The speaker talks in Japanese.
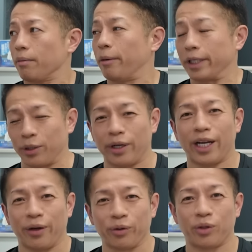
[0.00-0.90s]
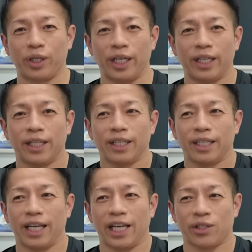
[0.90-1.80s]
まあまあそれはね本当に
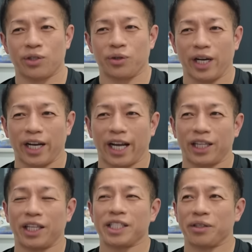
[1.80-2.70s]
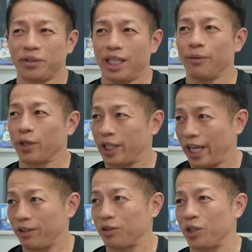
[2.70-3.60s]
えー、一つの考え方ですけどねでも
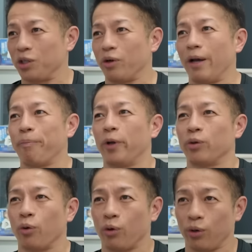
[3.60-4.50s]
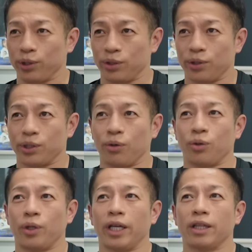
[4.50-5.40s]
鍛えるっていうのはやっぱり心を強くするこ
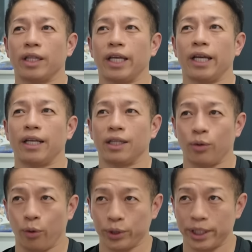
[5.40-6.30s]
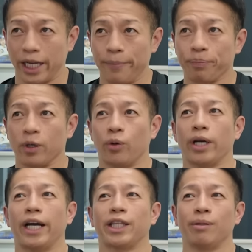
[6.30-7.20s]
とであって動じないこ
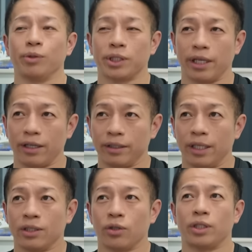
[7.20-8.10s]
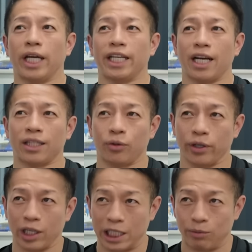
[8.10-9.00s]
れが相手にも伝わるそして何かあった時
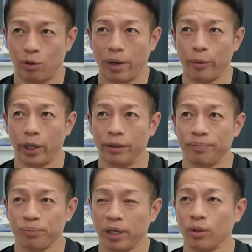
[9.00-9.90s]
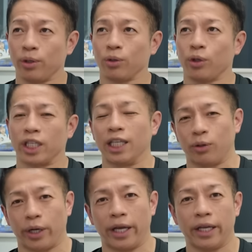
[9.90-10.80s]
には自分を守れるまあということで筋
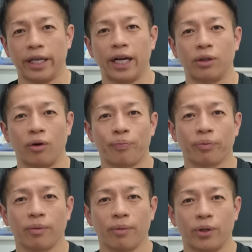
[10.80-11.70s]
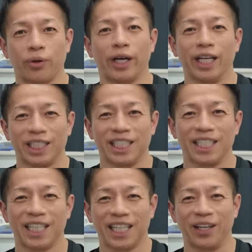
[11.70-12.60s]
トレやれという
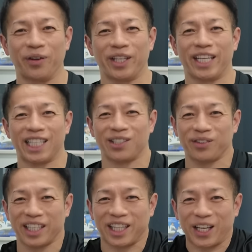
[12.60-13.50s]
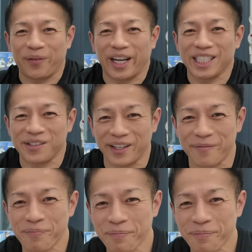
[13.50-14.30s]
話でこれで結論だったら意味ないですよね